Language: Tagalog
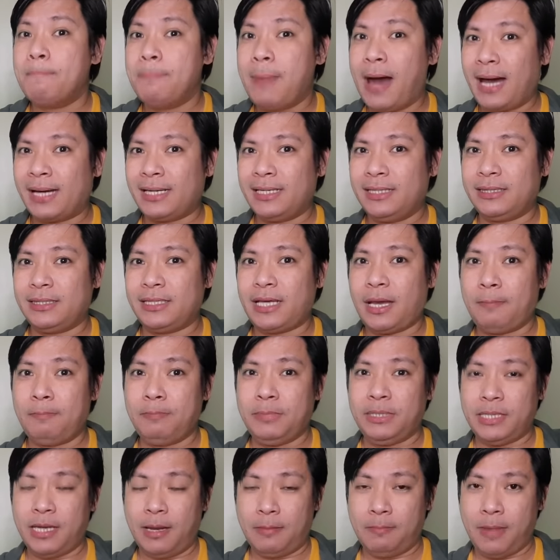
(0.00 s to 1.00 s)
bakit ka
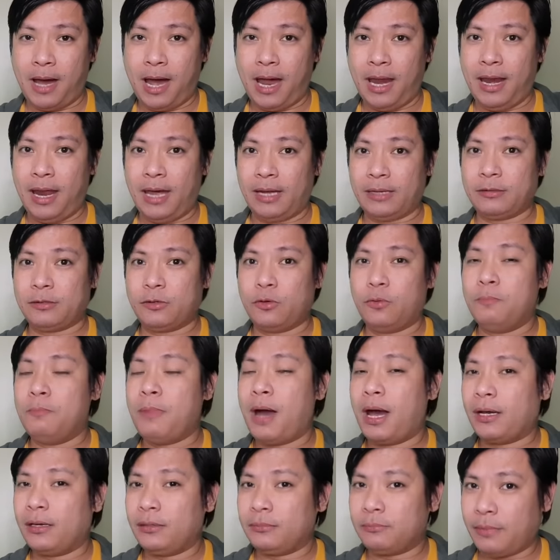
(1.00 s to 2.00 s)
minamalas, kung
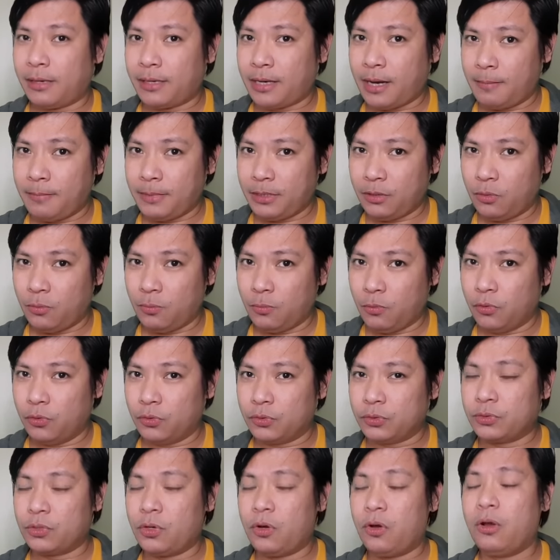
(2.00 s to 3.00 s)
bakit maraming
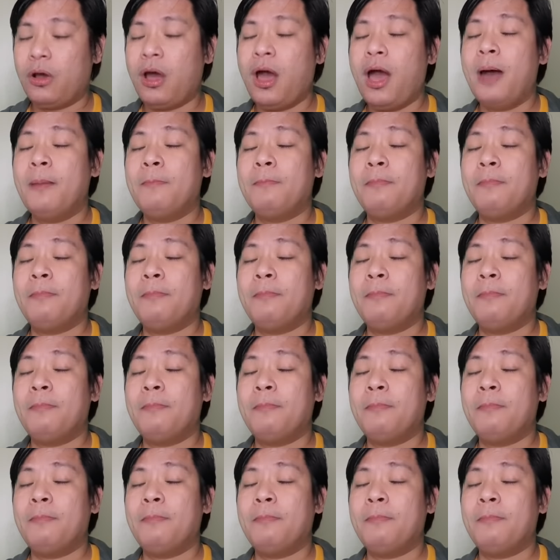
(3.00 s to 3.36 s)
umuusog,